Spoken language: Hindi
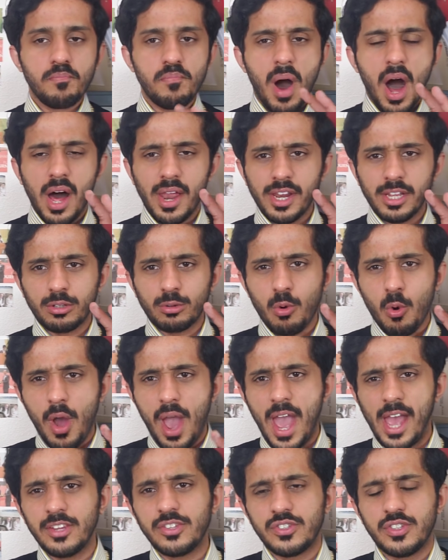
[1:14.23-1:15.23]
भारत को
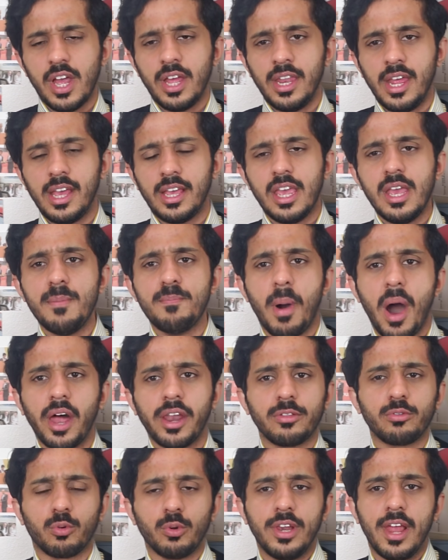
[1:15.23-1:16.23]
एज देने की
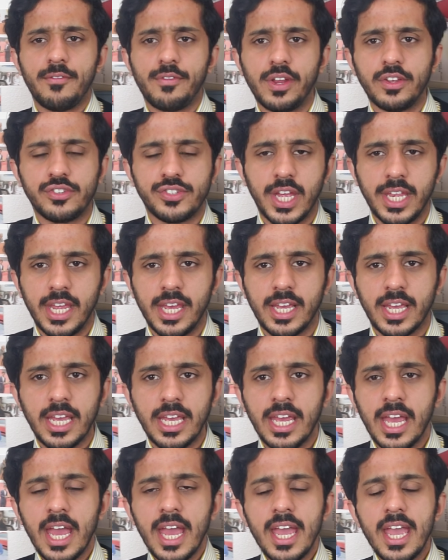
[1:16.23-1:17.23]
भारत को लेवरेज देने
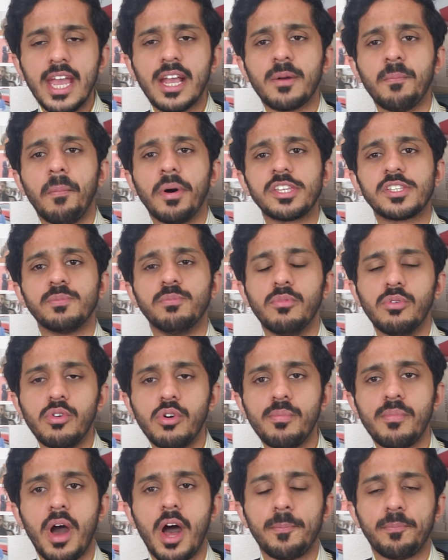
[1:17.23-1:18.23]
की एक
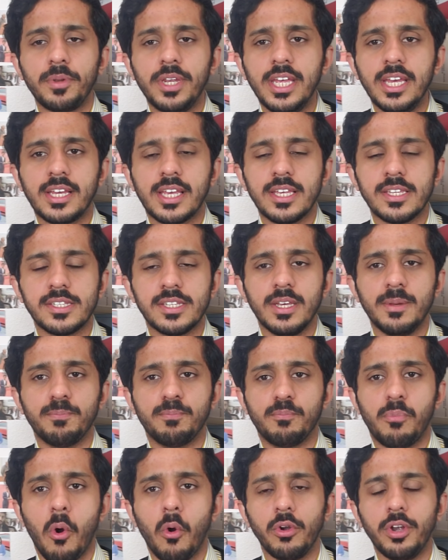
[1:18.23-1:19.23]
मजमूम अपनी किसी
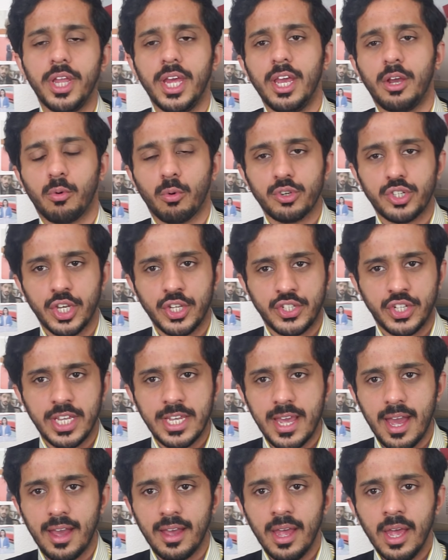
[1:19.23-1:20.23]
भोंडी कोशिश
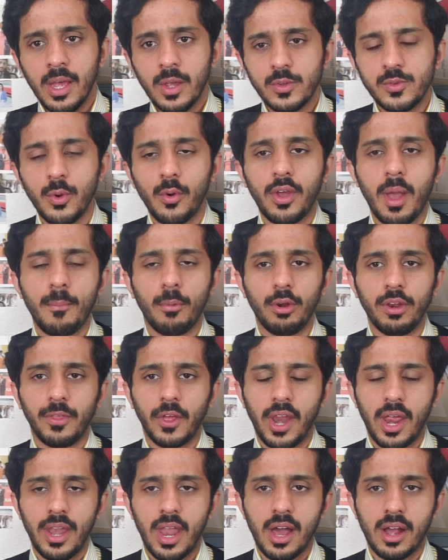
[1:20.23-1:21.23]
की है जो कि बुरी
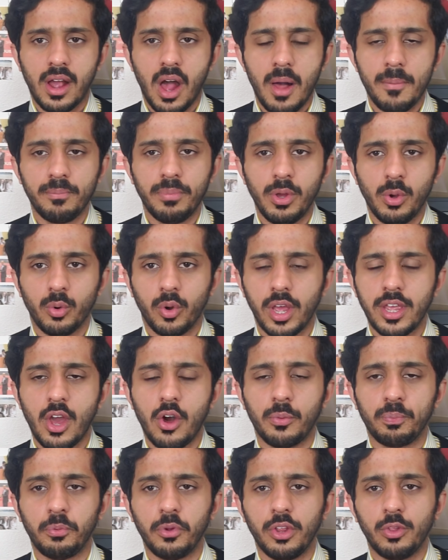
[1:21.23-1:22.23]
तरह नाकाम भी हो गई है
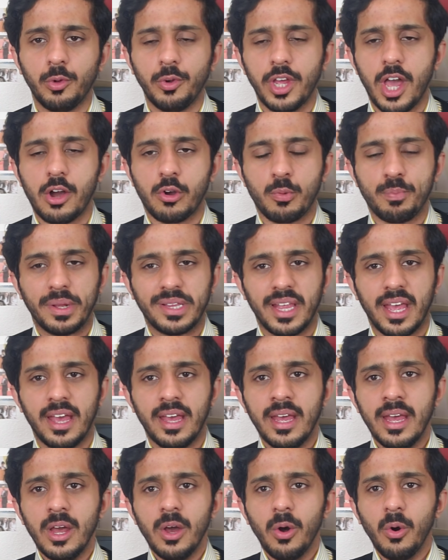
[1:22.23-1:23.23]
और पूरी दुनिया को पता
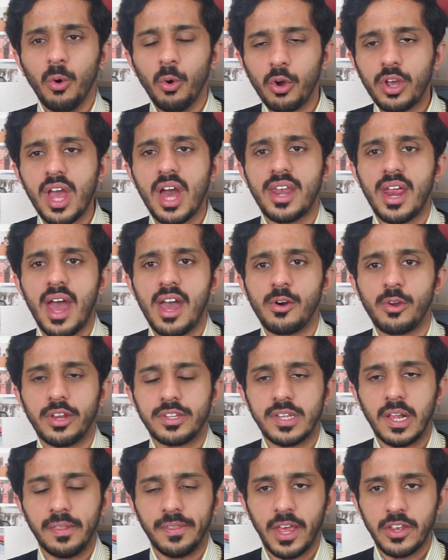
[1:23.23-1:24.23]
है हो क्या रहा है और
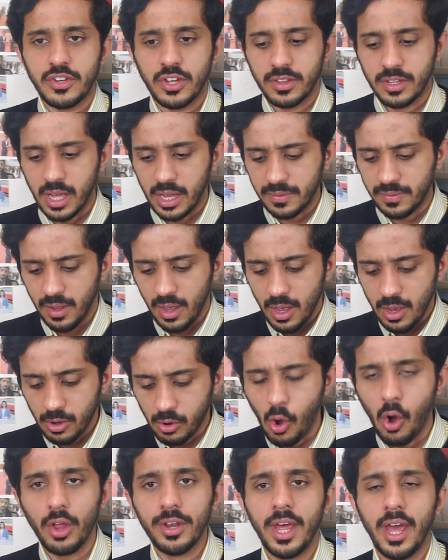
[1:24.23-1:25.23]
असल दहशतगर्द
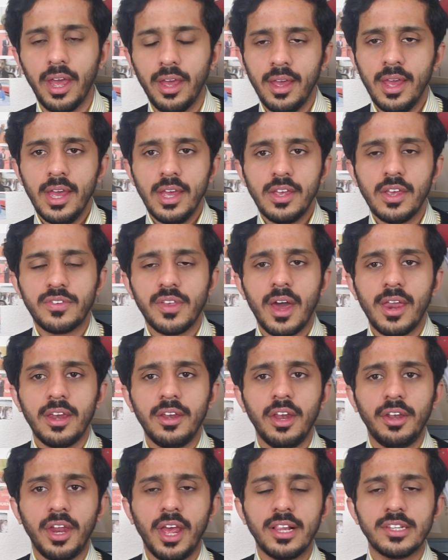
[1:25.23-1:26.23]
कौन है ये सारी
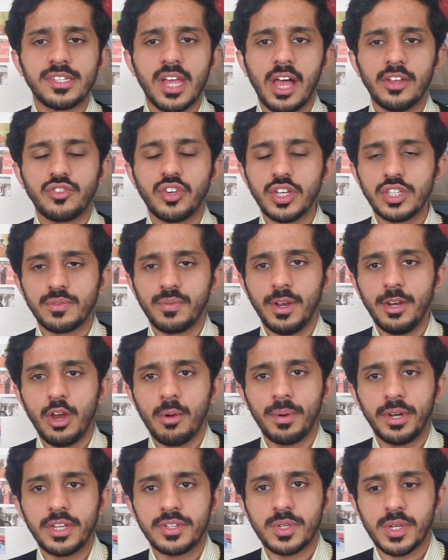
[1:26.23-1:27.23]
डिटेल्स आज की इस
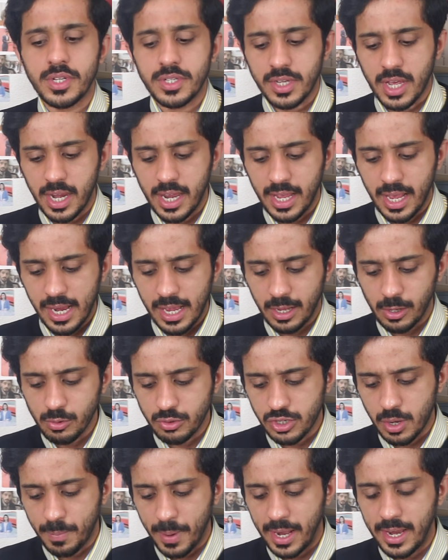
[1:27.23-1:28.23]
वीडियो में डिस्कस करेंगे लेकिन
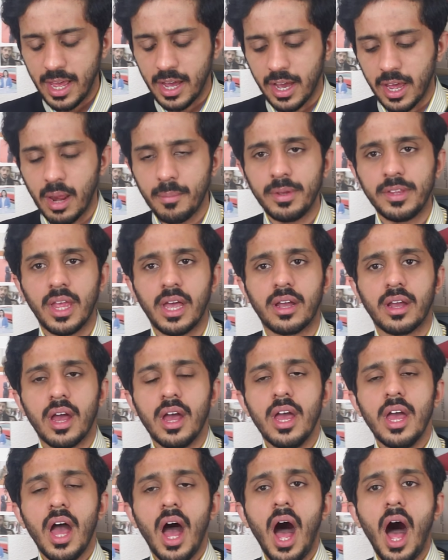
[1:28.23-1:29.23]
उससे पहले अगर अभी तक
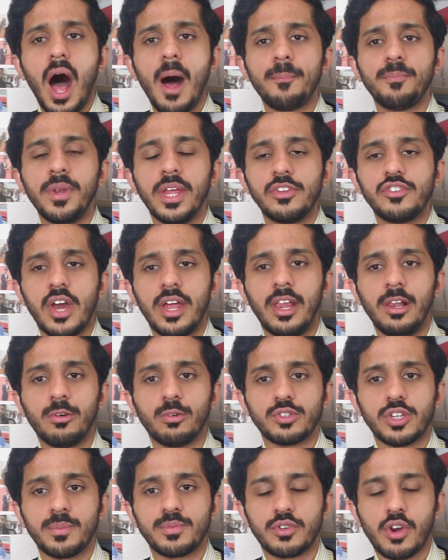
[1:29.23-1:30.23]
आपने चैनल
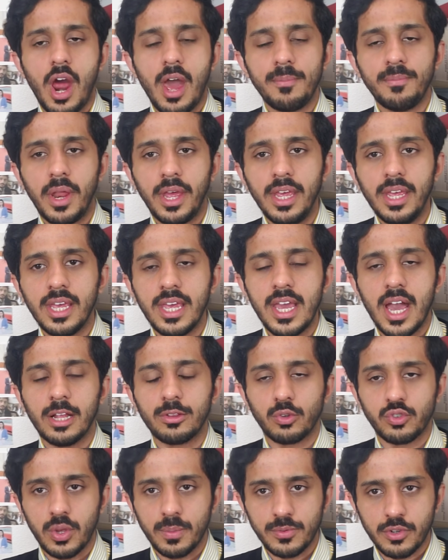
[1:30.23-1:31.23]
को सब्सक्राइब नहीं किया
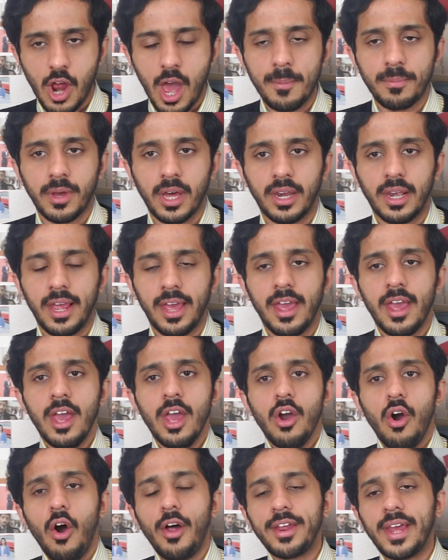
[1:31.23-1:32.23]
तो सब्सक्राइब कर लें
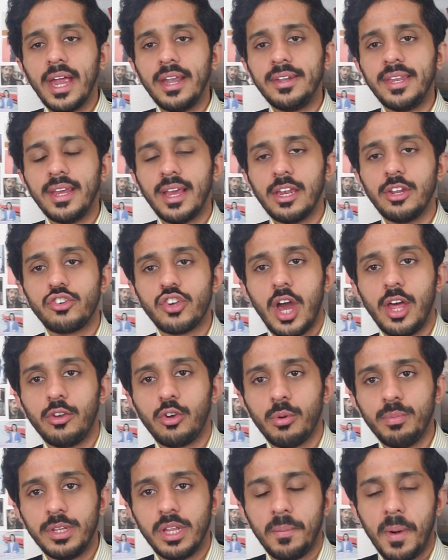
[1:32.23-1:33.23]
और घंटी के निशान
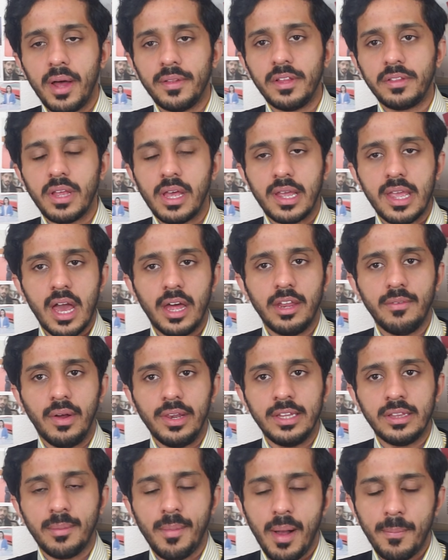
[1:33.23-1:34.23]
को भी दबा दें ताकि आने
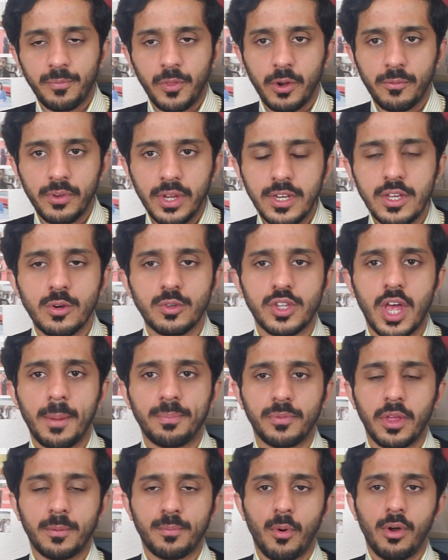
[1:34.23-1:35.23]
वाली तमाम तर वीडियोस
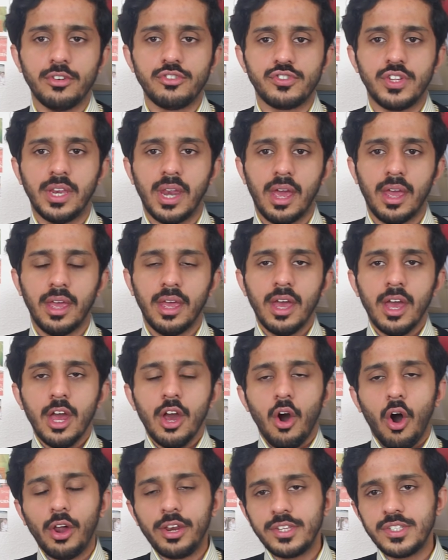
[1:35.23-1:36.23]
आप तक पहुंचती रहें
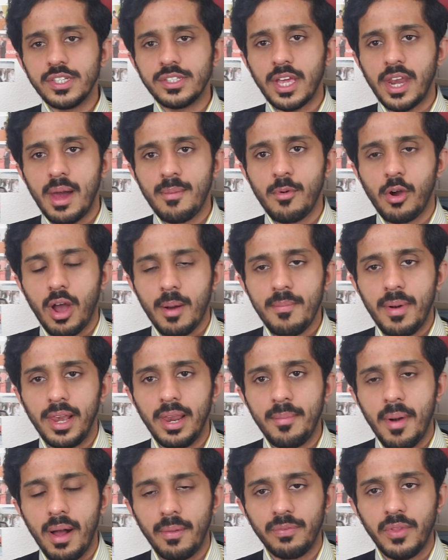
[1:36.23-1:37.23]
और इसी तरह
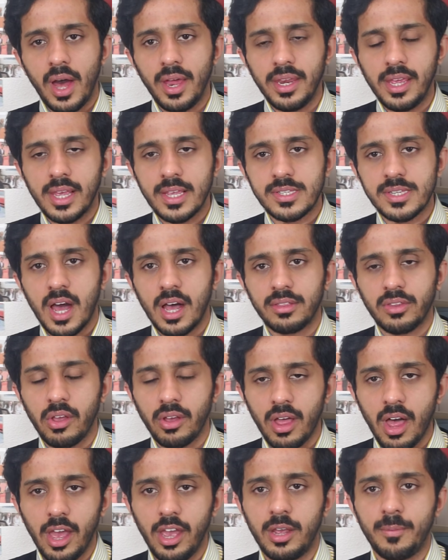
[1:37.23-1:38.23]
मुकम्मल ईमानदारी के साथ
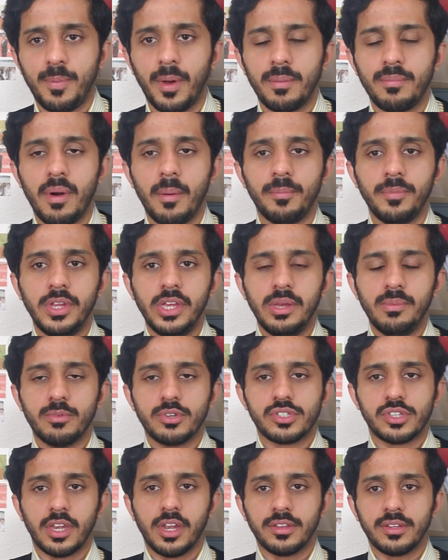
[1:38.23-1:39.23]
हक पर मबनी
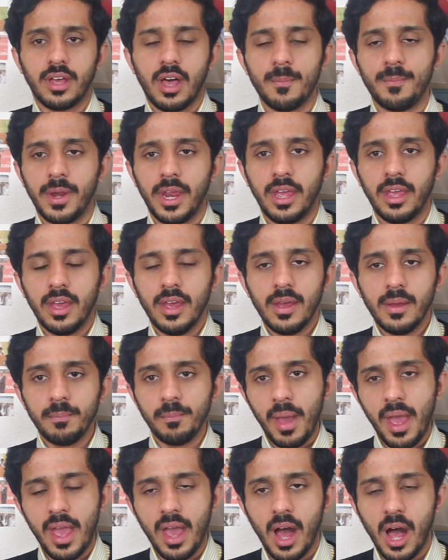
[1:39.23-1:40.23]
मुस्तंद खबरें
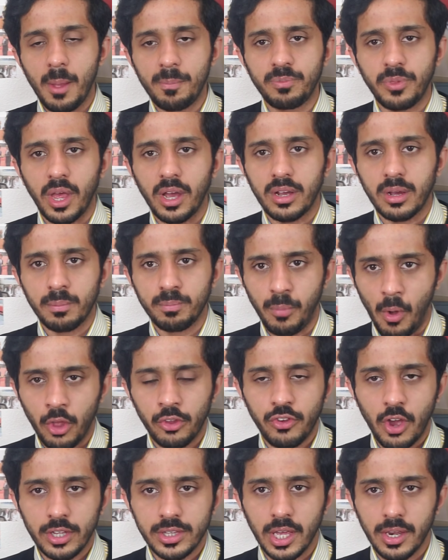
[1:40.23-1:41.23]
मैं आप तक
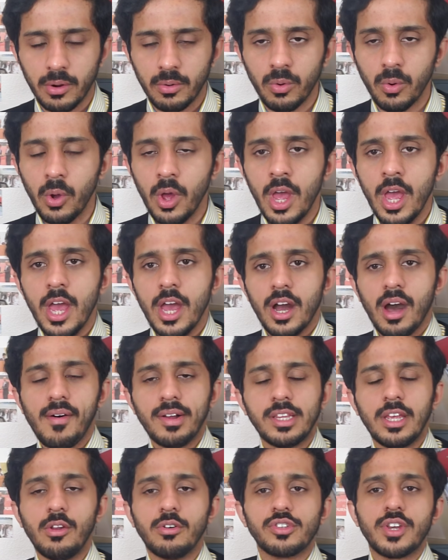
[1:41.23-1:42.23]
पहुंचाता रहूं
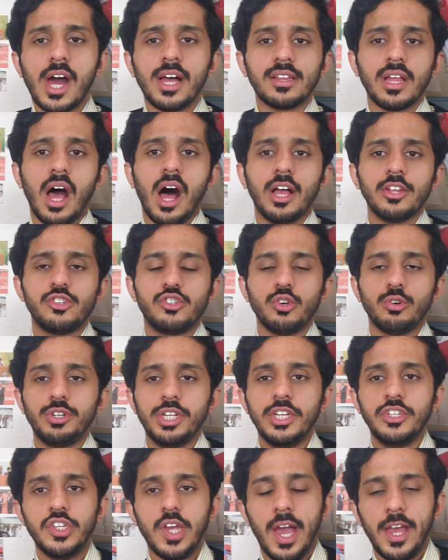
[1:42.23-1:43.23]
खातिन हजरात आज जो
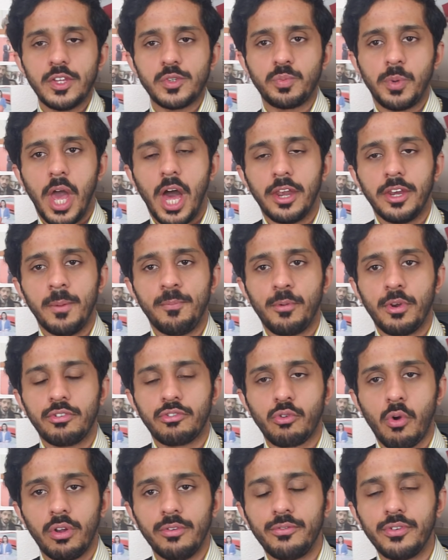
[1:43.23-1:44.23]
डी जी आई एस पी आर ने
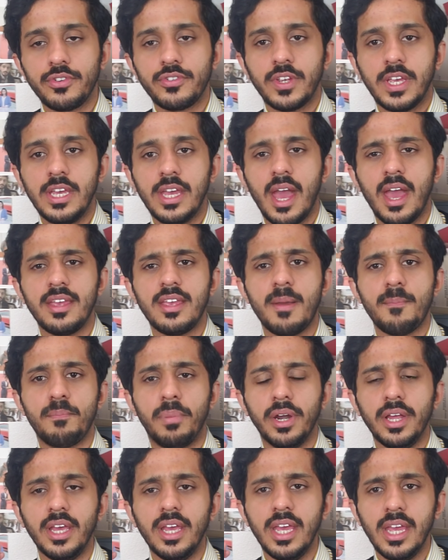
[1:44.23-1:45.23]
प्रेस कॉन्फ्रेंस की है ये
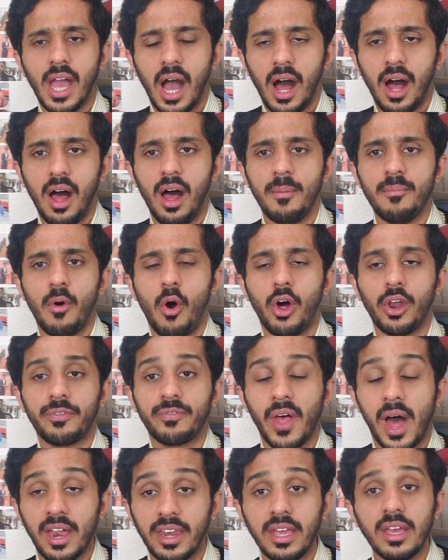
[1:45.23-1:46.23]
बड़ी ही अहम
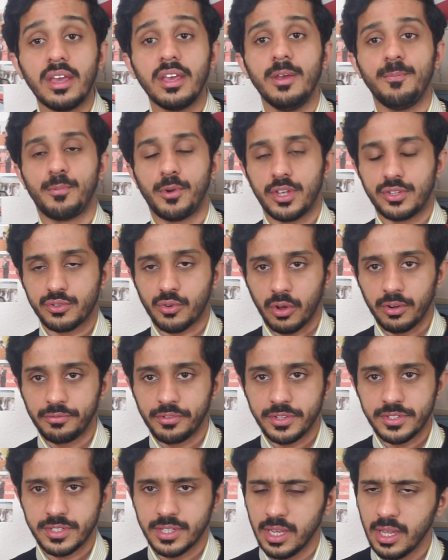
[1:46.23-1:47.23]
और तारीखी प्रेस
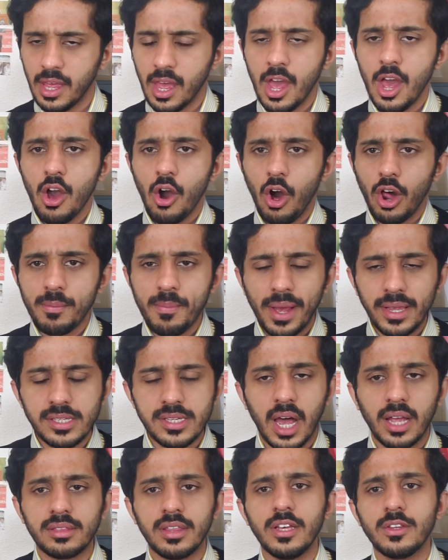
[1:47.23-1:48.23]
कॉन्फ्रेंस थी और मैं
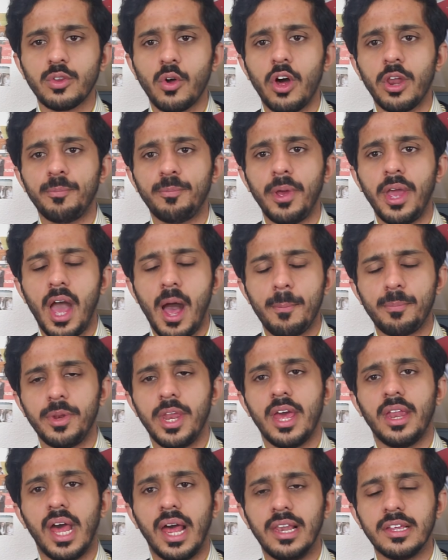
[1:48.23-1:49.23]
ज़ाती तौर पर
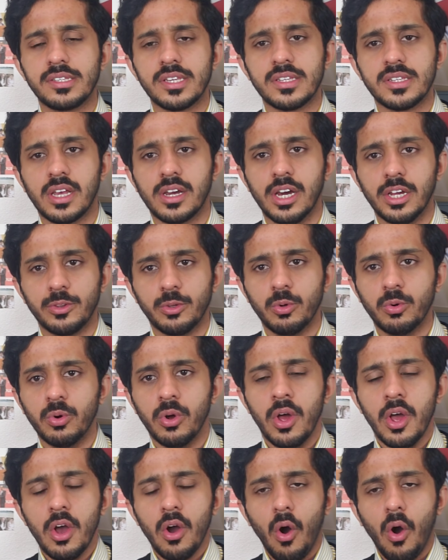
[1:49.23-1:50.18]
अपने एनालिसिस अगर दूँ